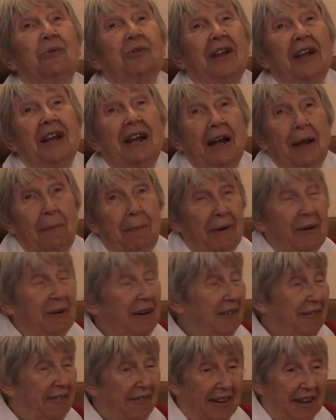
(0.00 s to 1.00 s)
usare la
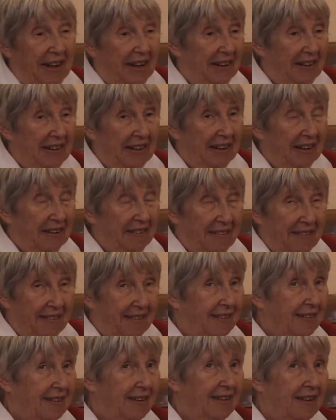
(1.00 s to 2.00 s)
parola ferite,
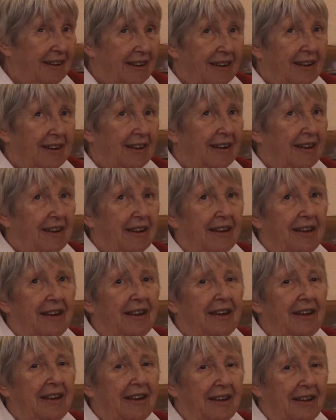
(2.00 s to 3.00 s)

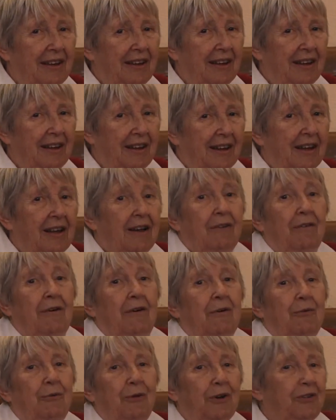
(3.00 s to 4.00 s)
eh,
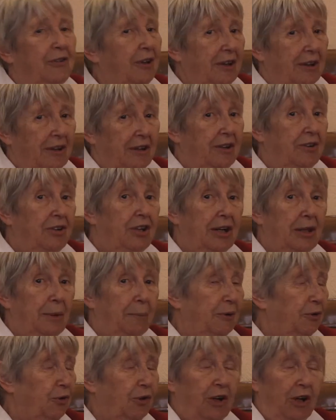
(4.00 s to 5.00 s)
forse in certe
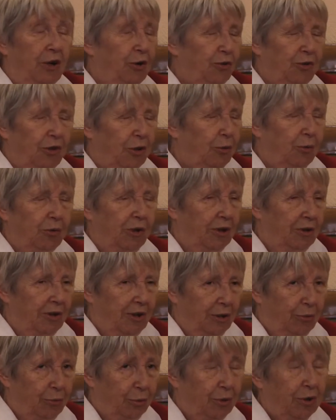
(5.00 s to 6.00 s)
persone non si chiudono
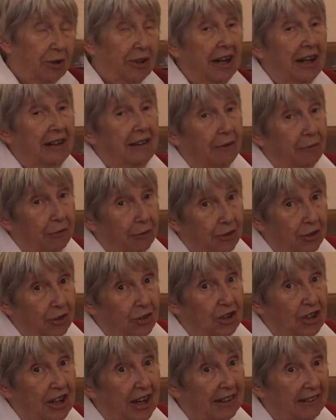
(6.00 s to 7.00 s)
del tutto, in altre forse
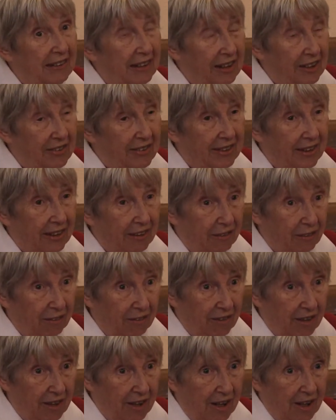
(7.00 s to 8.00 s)
cicatrizzano,
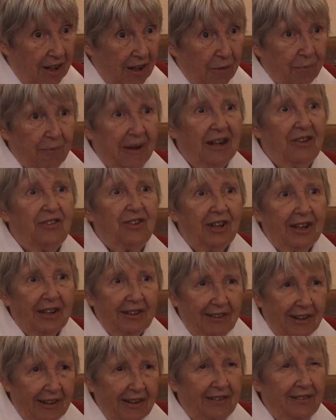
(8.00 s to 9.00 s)
ma la
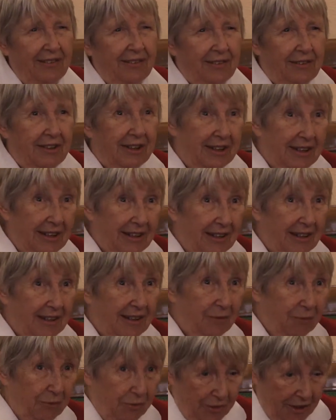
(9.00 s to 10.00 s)
cicatrice
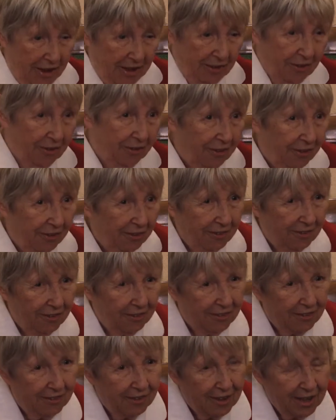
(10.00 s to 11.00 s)
è un segno, no?
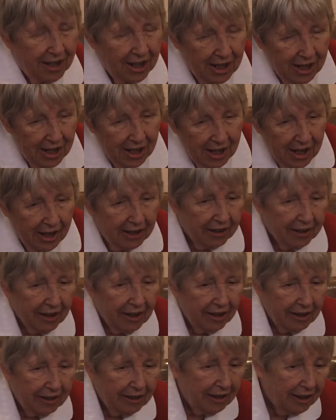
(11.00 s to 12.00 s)
E,
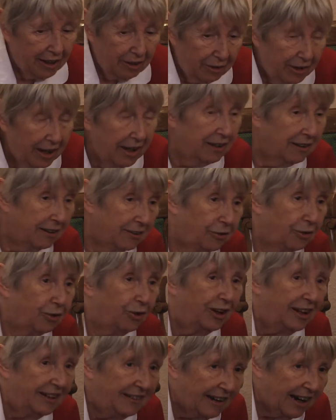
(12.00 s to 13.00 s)
e, e allora
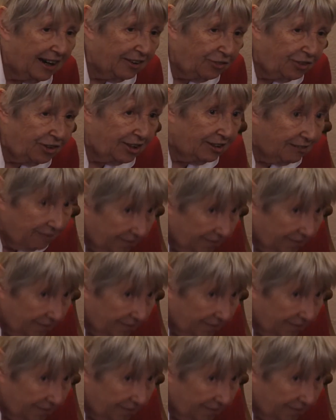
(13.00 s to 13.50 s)
sono le tracce.